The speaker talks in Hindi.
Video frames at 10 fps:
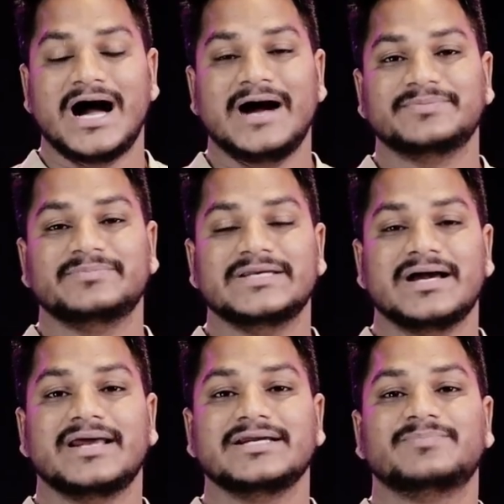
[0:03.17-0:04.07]
आप भी
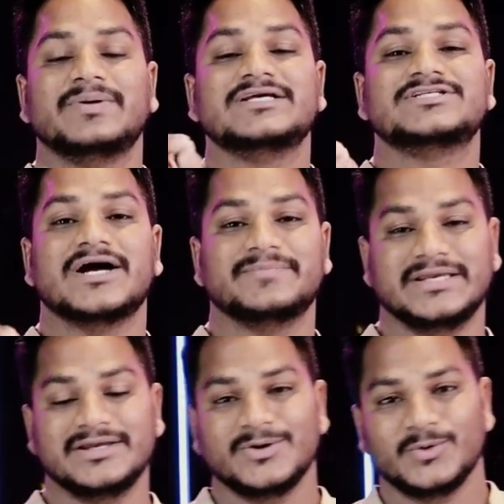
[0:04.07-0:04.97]
हर एक परीक्षा
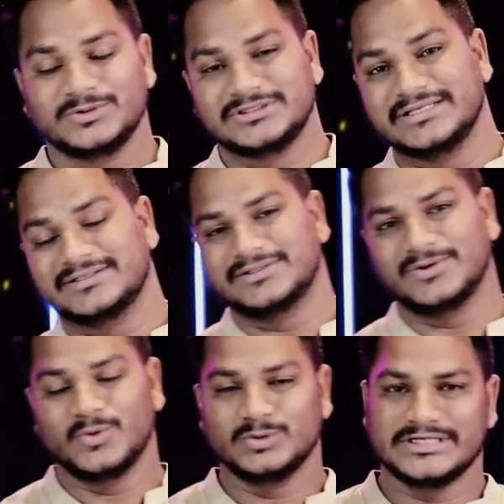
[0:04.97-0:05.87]
में उत्तीर्ण
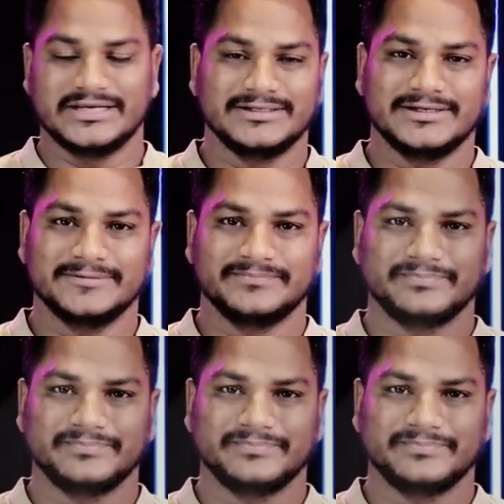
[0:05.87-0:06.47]
हो जाएंगे